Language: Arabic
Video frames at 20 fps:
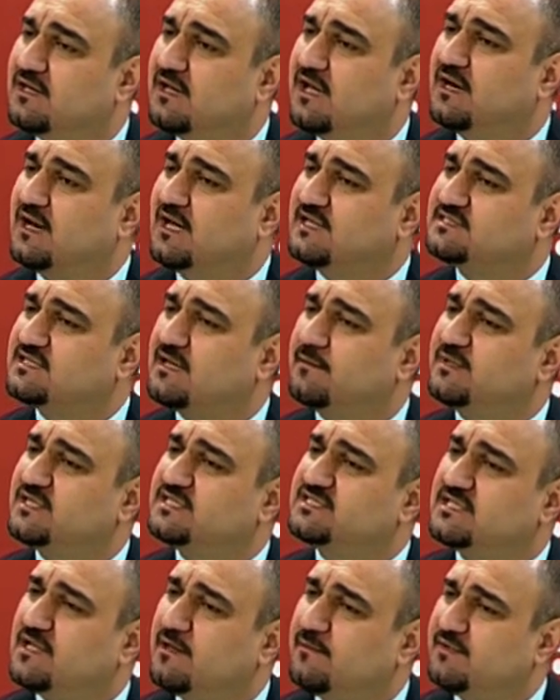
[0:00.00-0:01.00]
الاحزاب
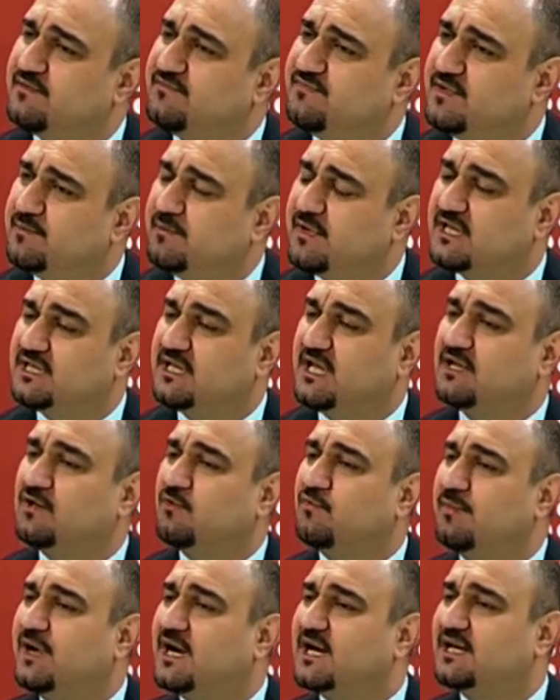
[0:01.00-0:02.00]
الاسلاميه في بغداد
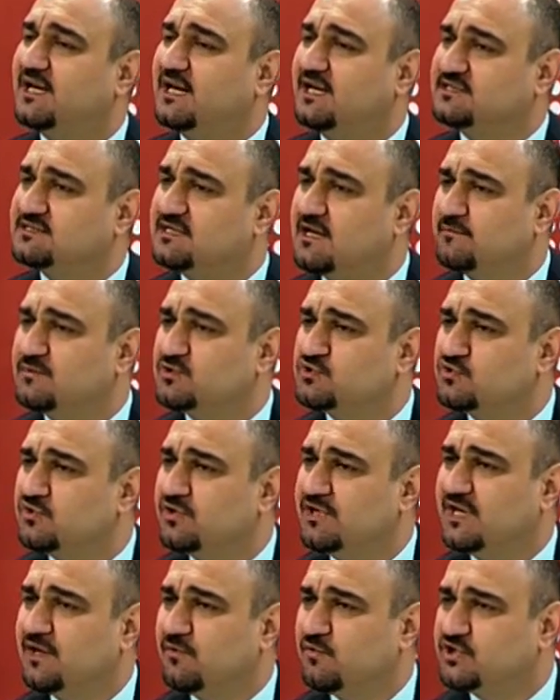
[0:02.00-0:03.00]
او باقي الاحزاب
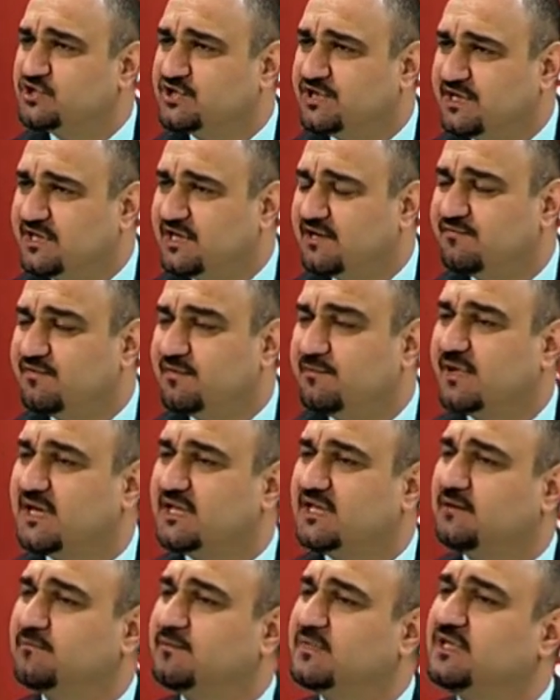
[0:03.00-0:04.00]
السنيه والشيعيه في
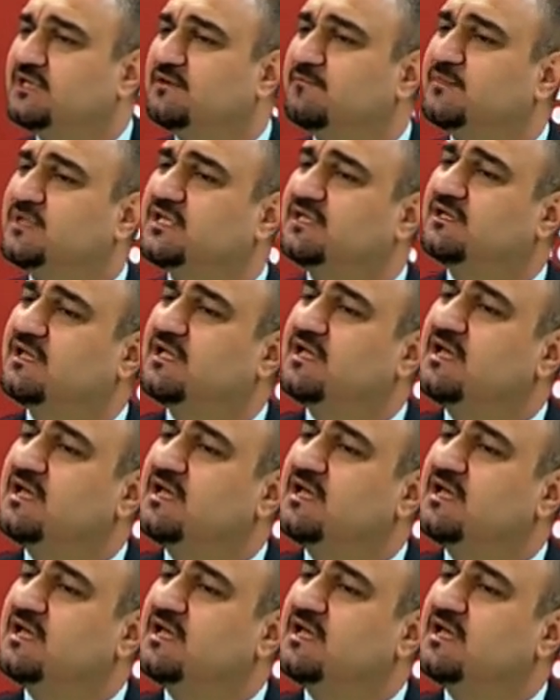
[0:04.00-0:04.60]
بغداد من من